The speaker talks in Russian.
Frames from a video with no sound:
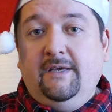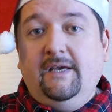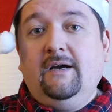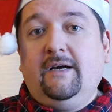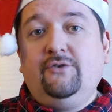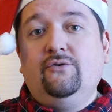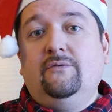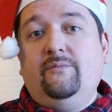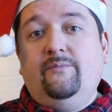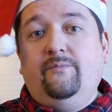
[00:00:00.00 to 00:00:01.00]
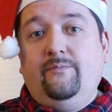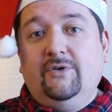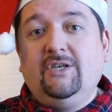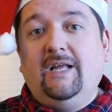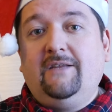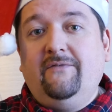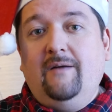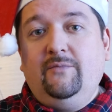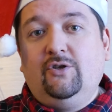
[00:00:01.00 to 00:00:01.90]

Я хочу пожелать вам,